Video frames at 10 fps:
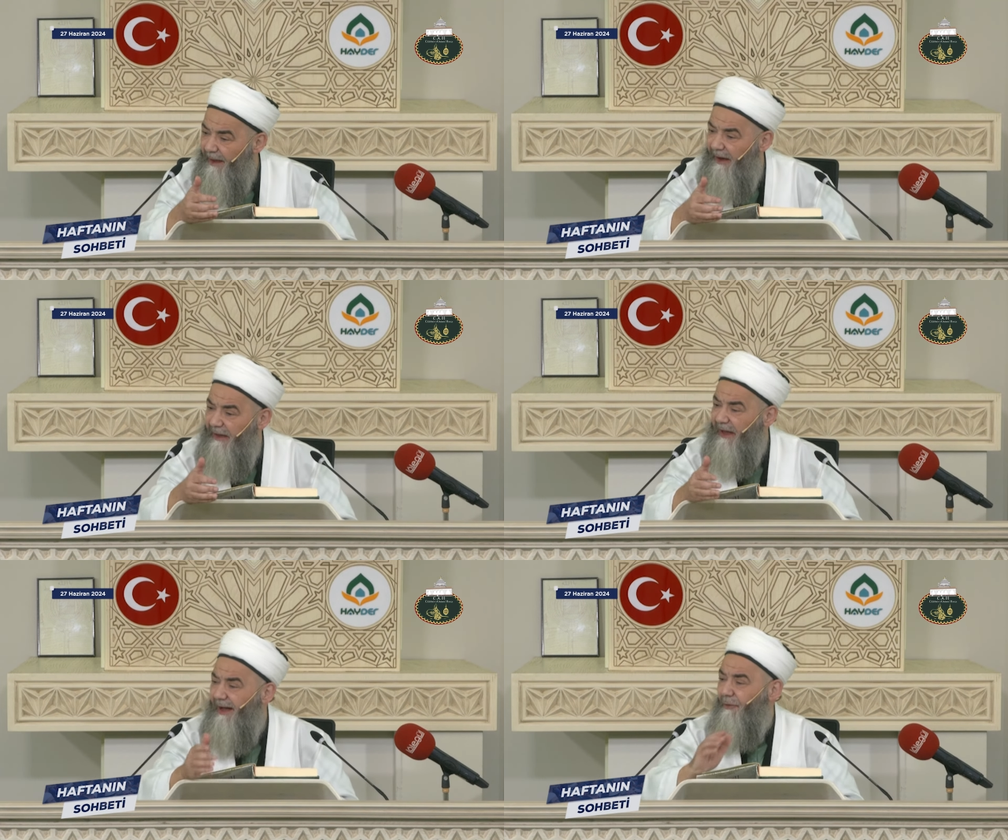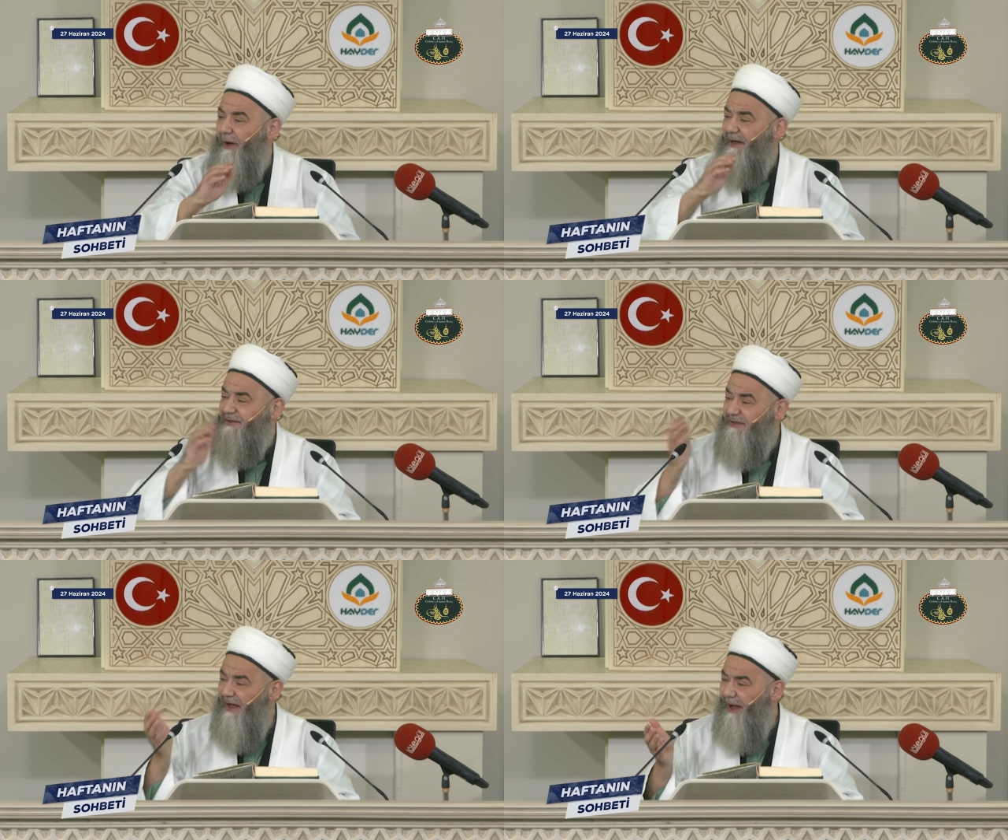helal ve
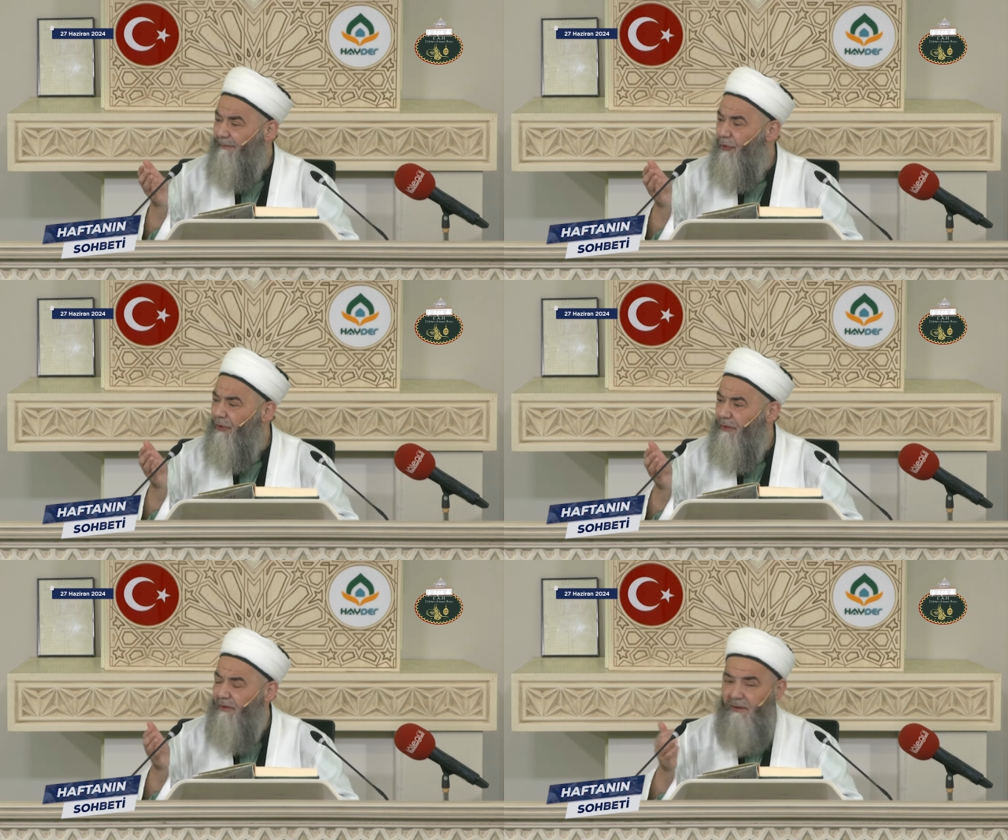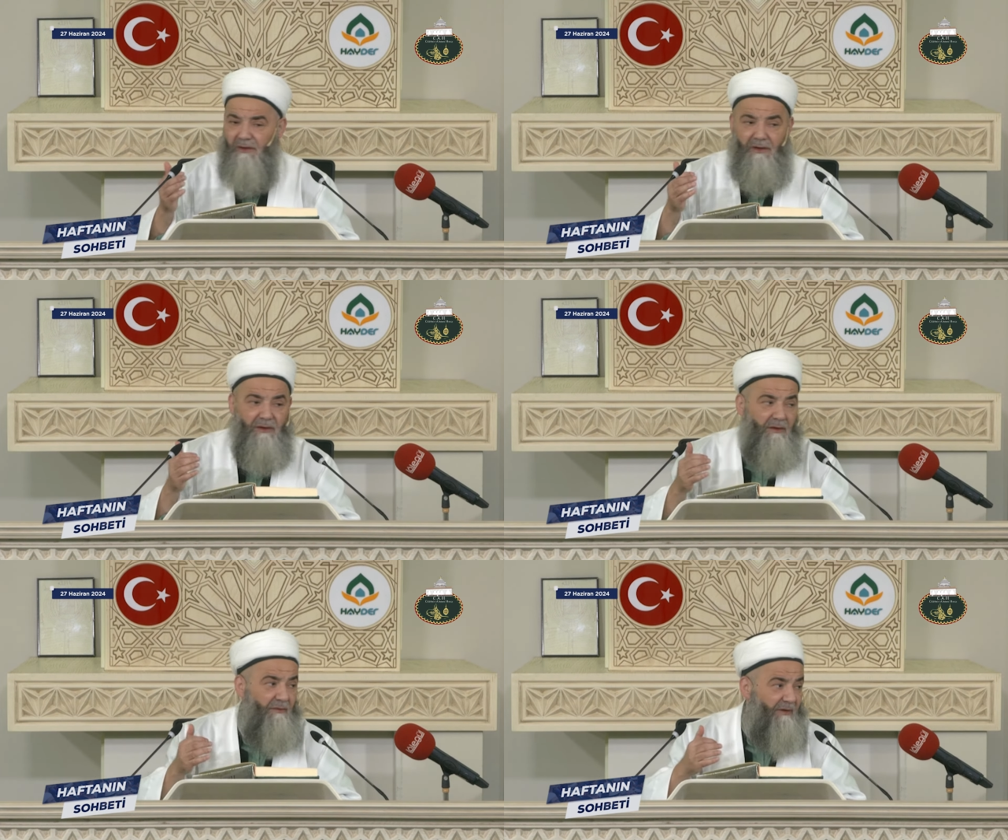hisabun
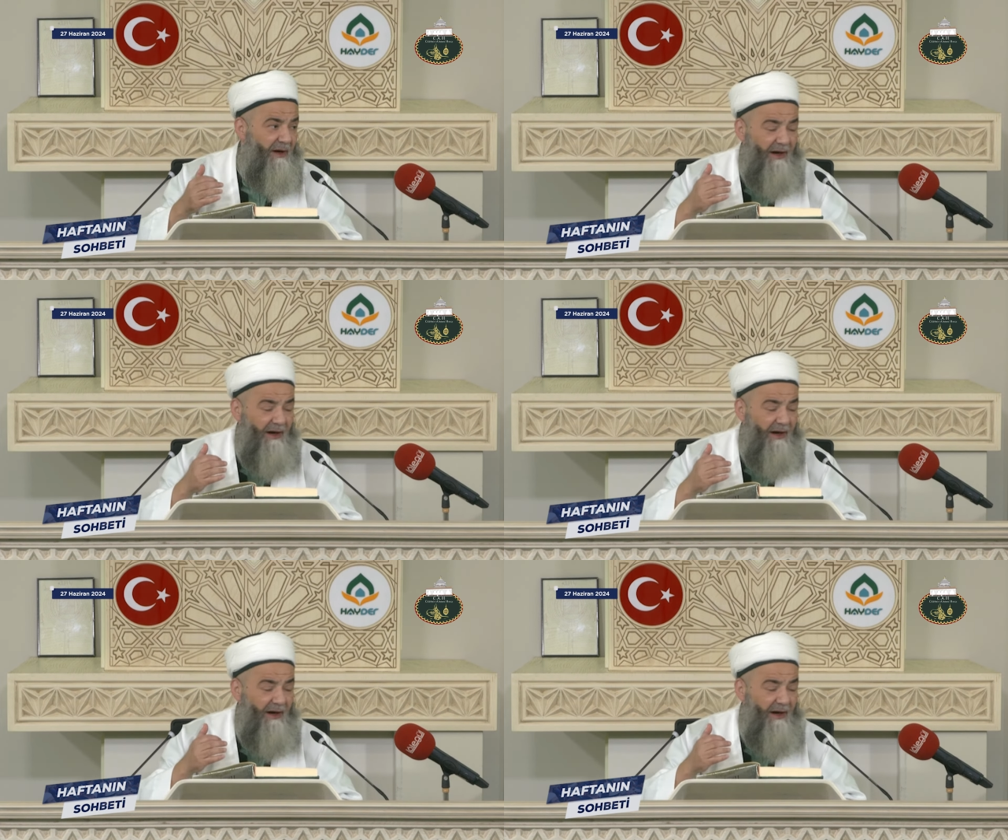ve